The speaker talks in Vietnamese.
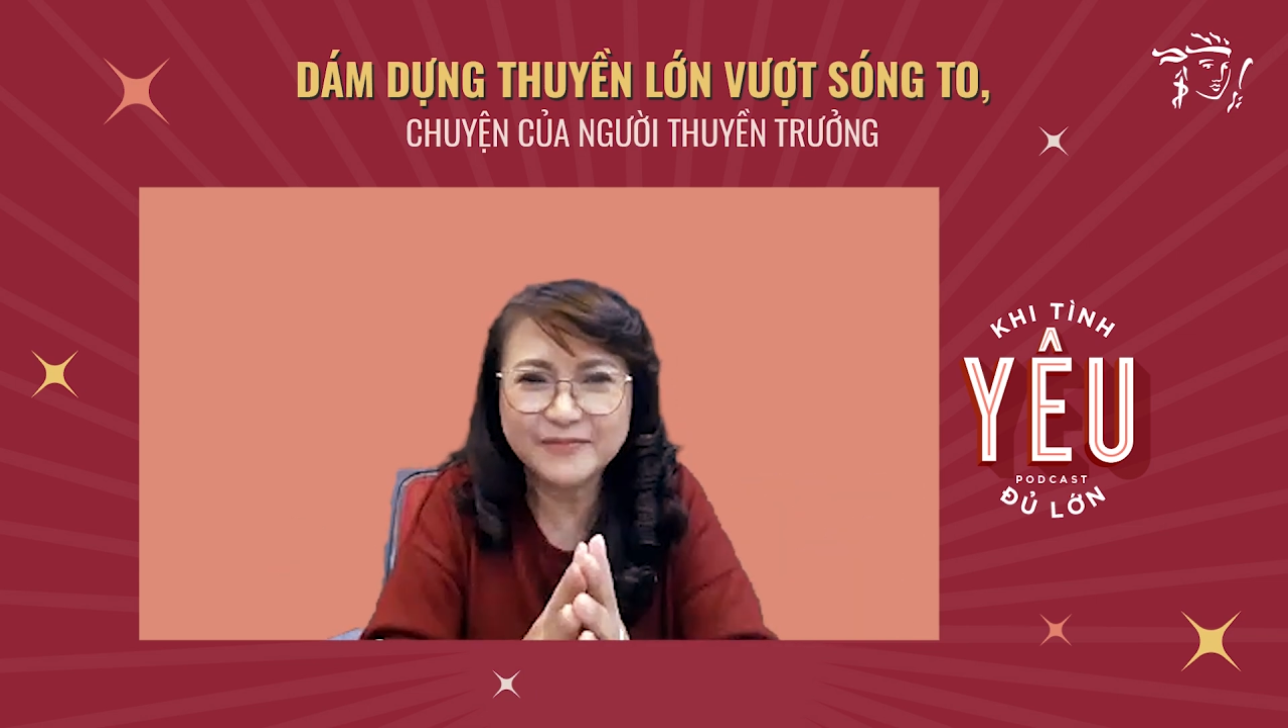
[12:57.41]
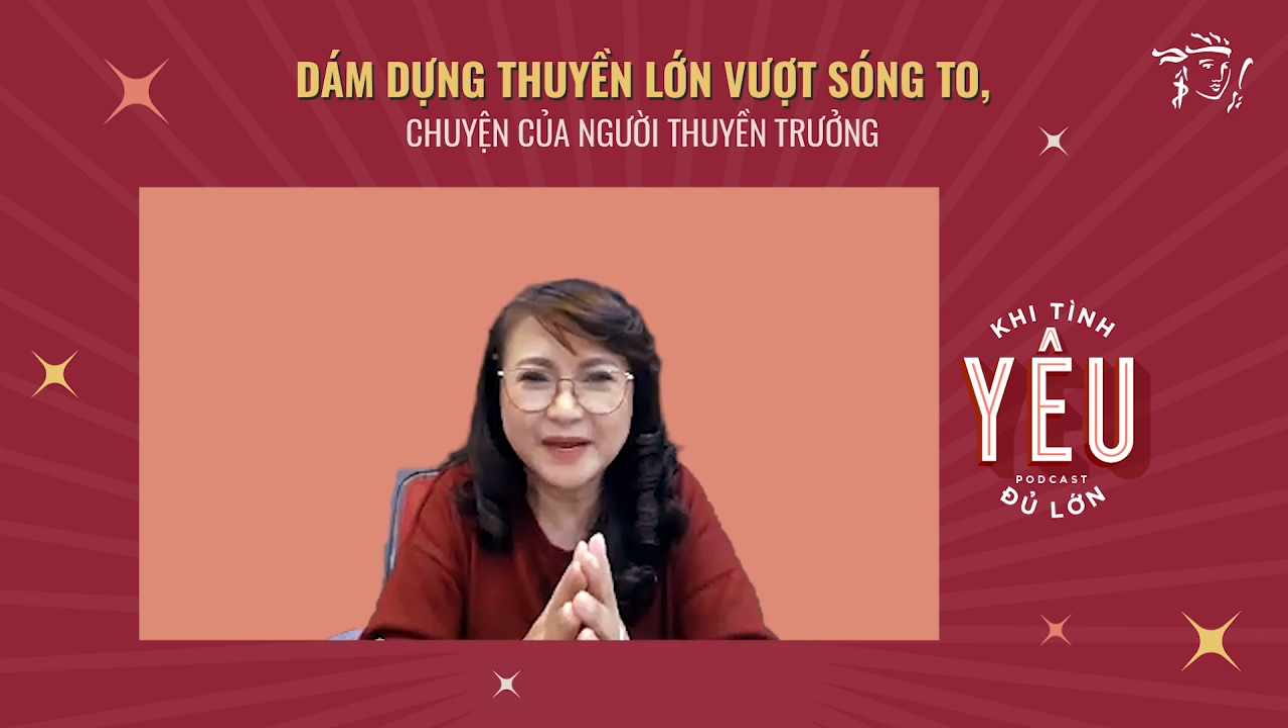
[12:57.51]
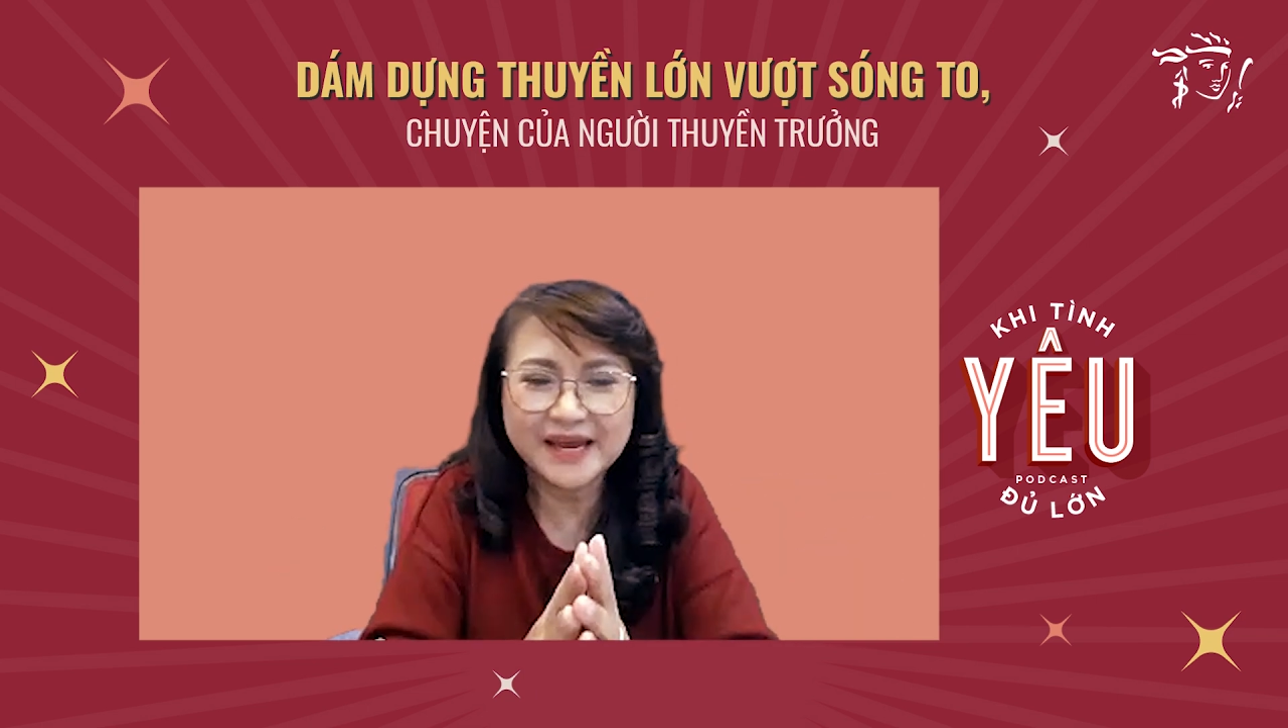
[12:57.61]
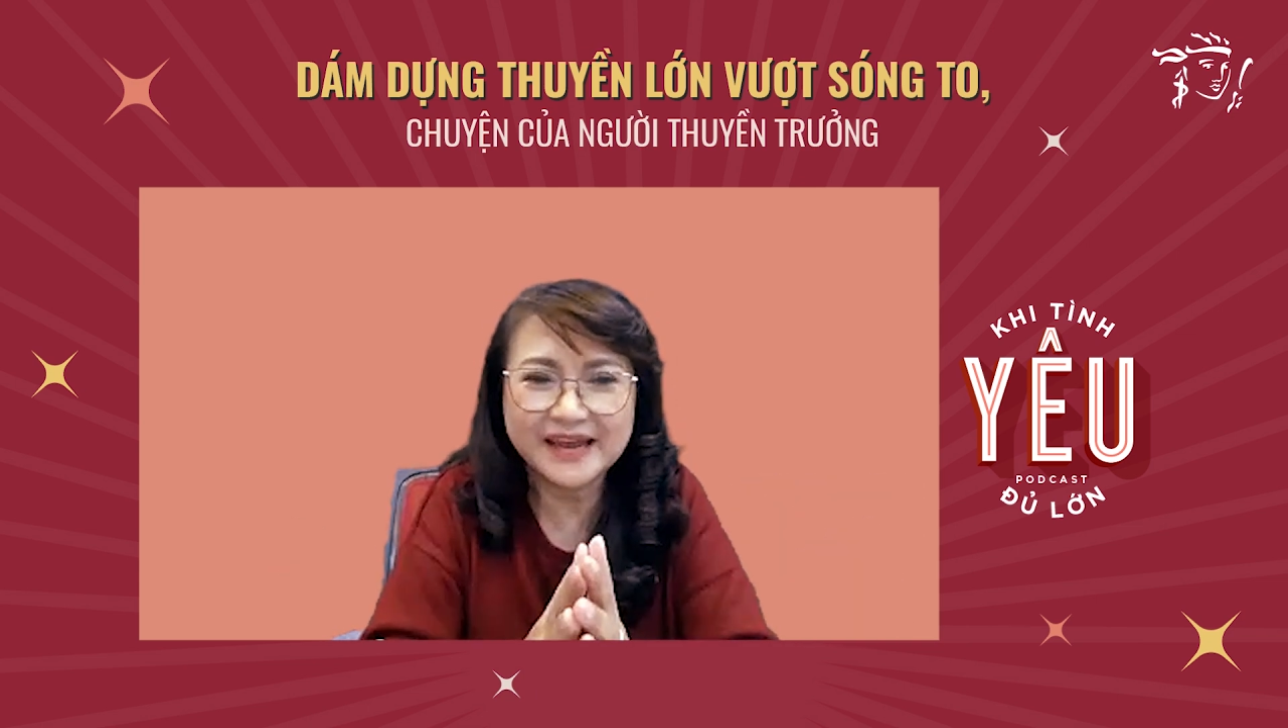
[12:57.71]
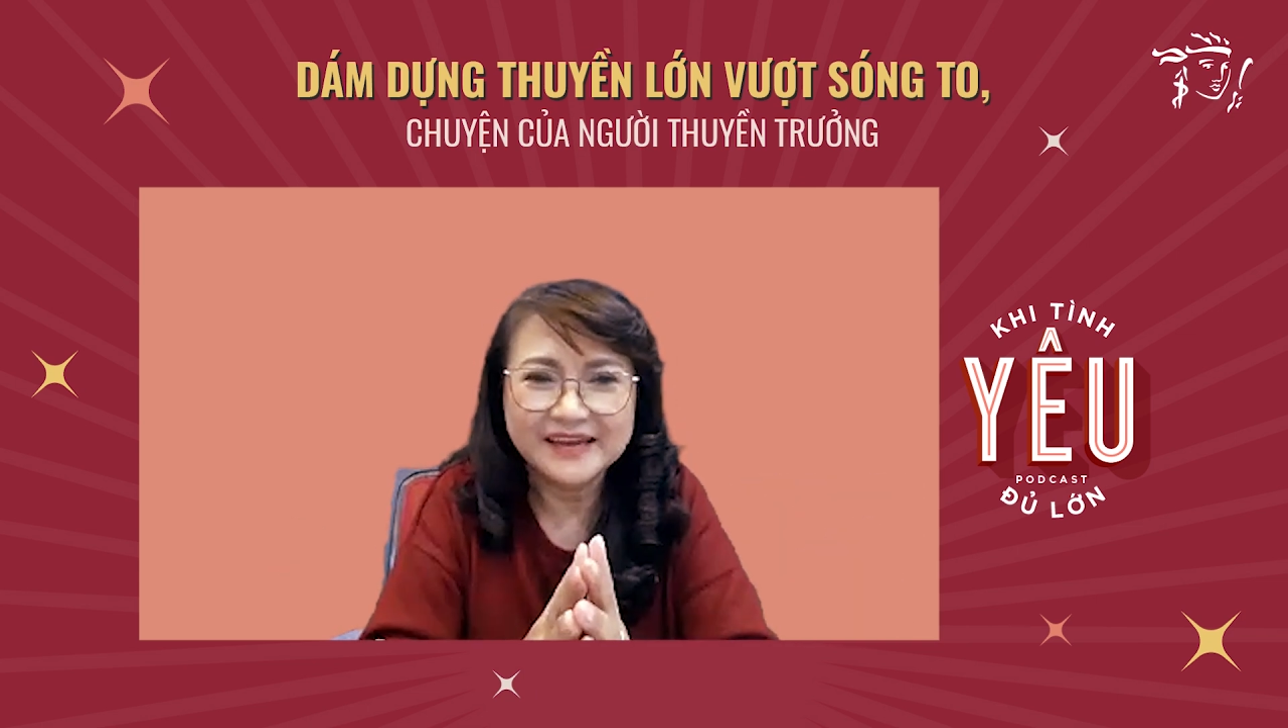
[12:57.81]

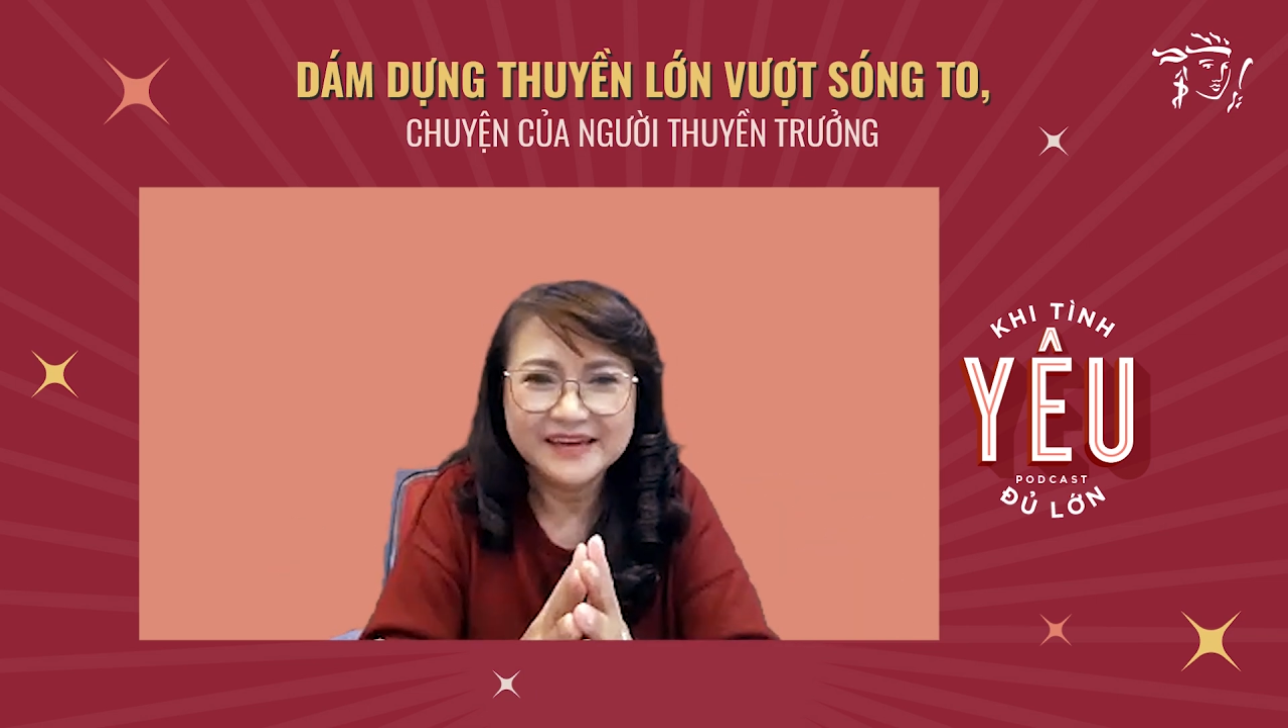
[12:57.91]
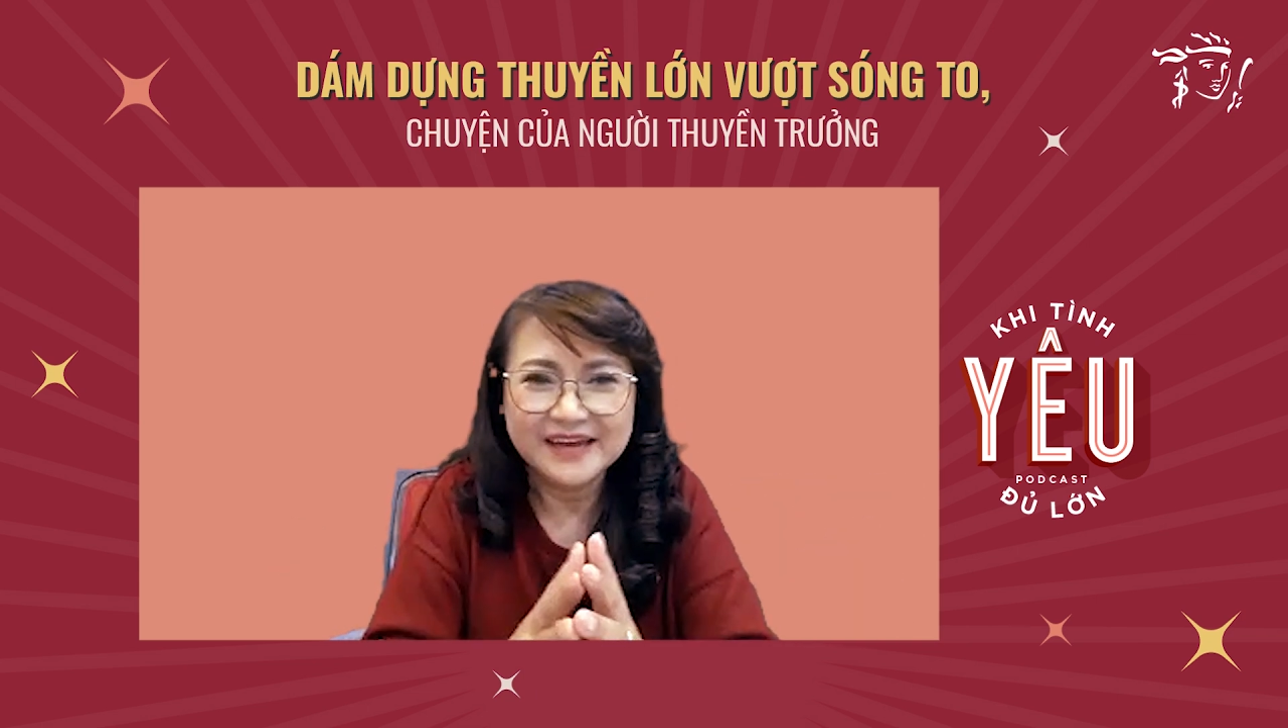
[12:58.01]
mà